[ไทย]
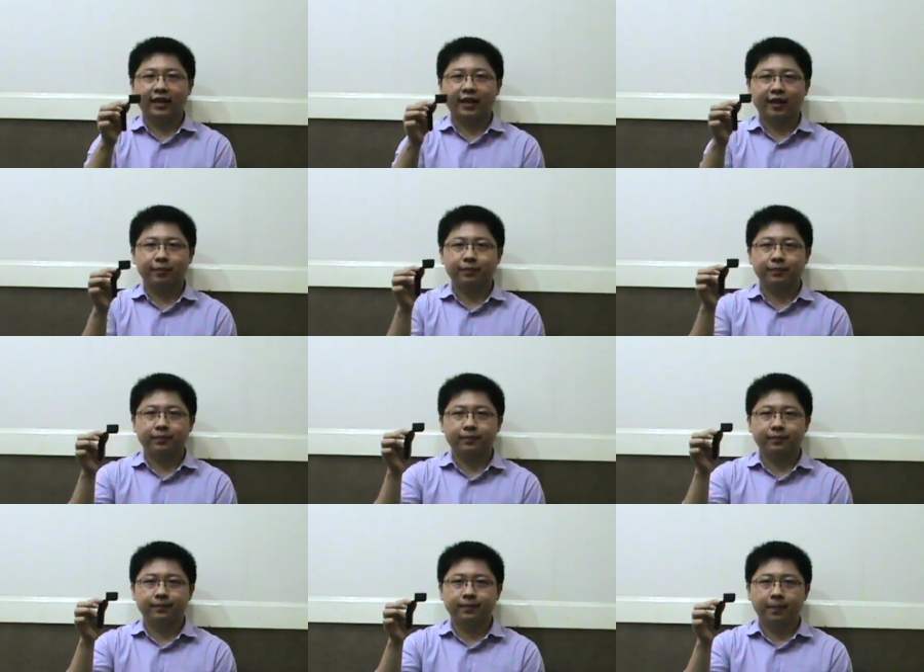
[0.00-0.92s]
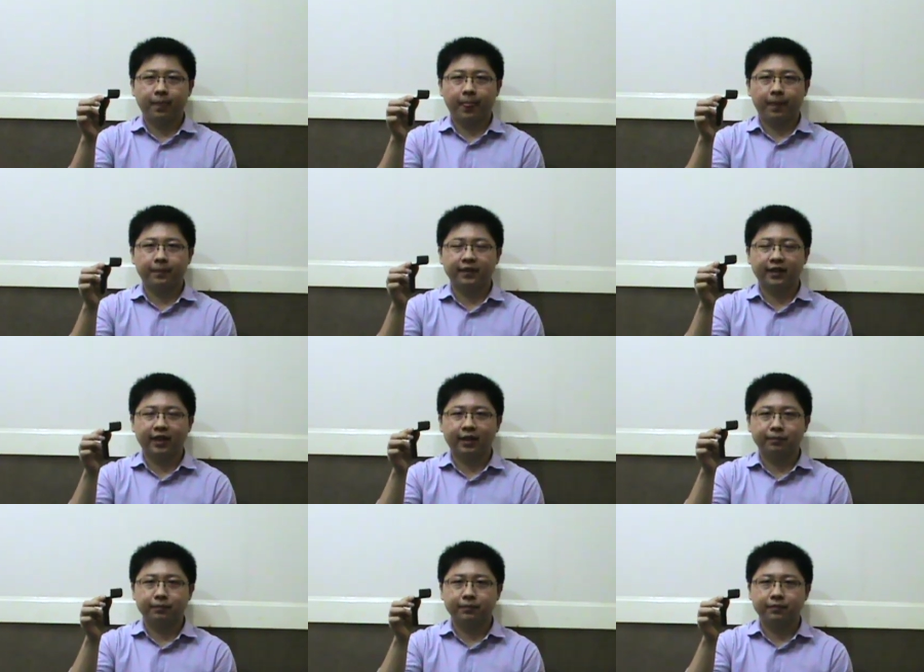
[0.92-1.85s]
นะครับ